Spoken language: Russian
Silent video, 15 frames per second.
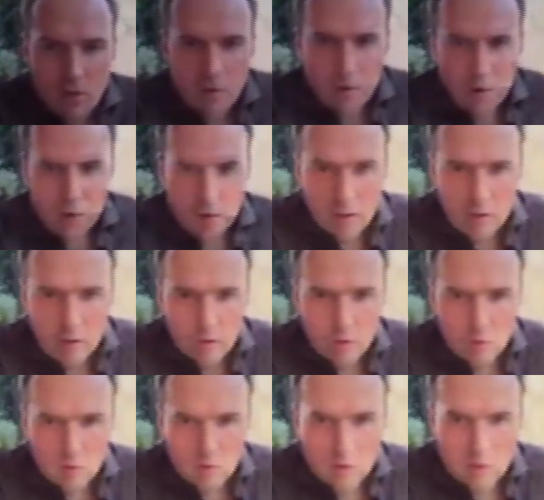а,
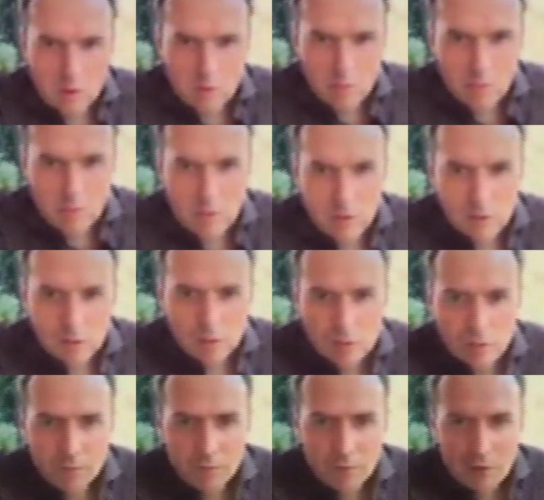которые накопились
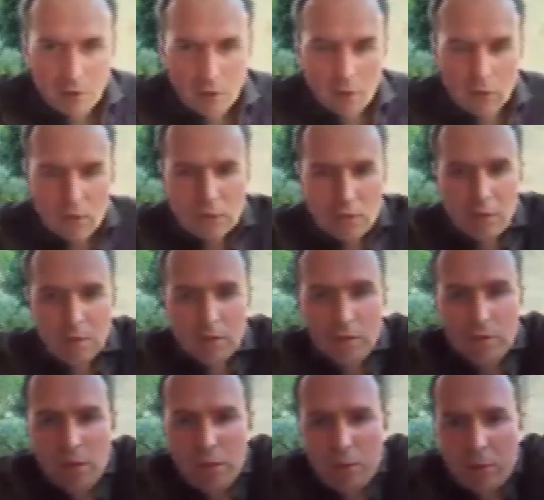за это
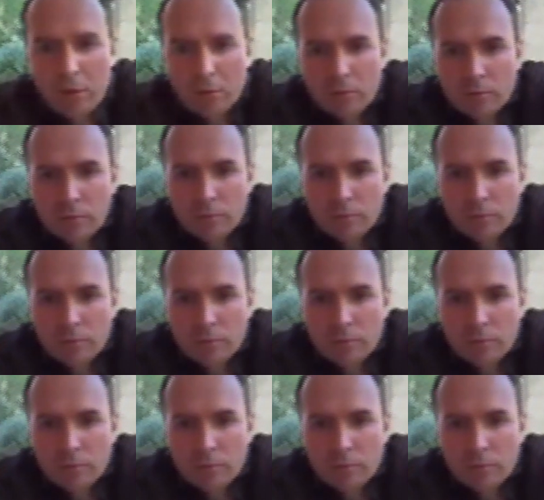время.